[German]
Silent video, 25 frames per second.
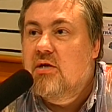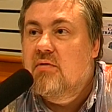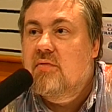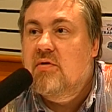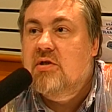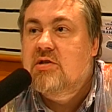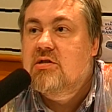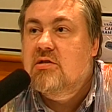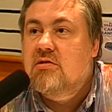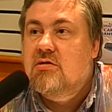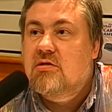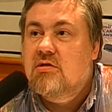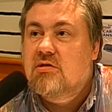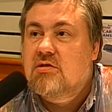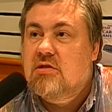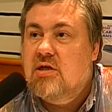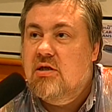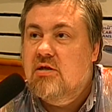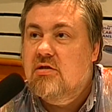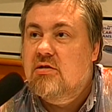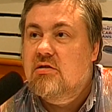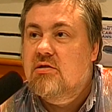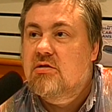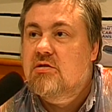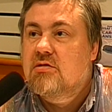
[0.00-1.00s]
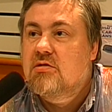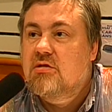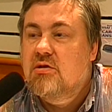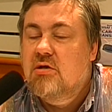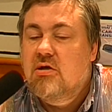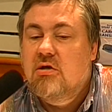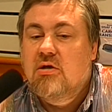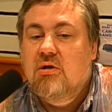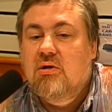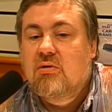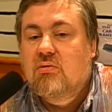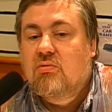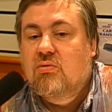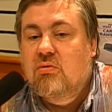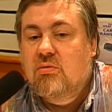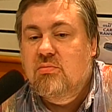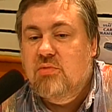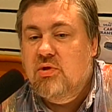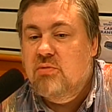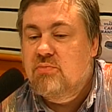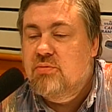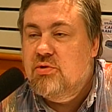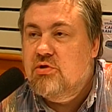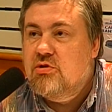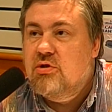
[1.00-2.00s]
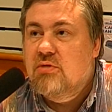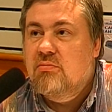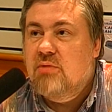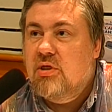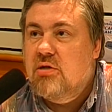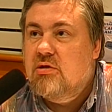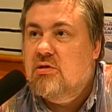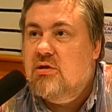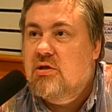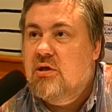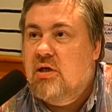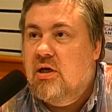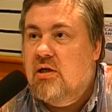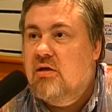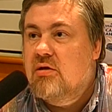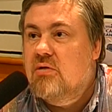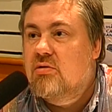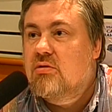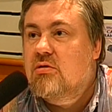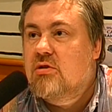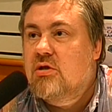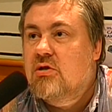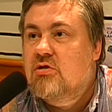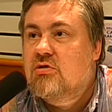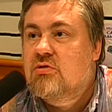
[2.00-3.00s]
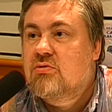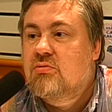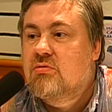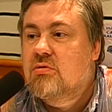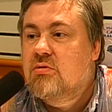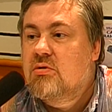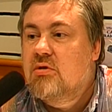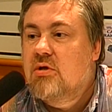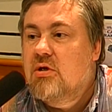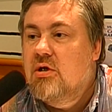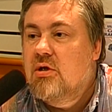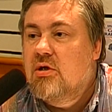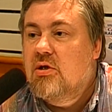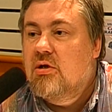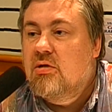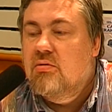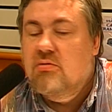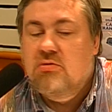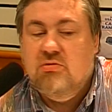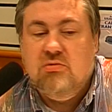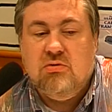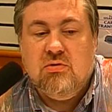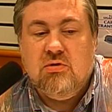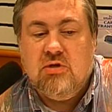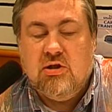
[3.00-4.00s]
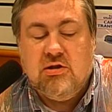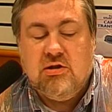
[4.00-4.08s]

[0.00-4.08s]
was interessant ist, hole mir ein bisschen Material noch dazu so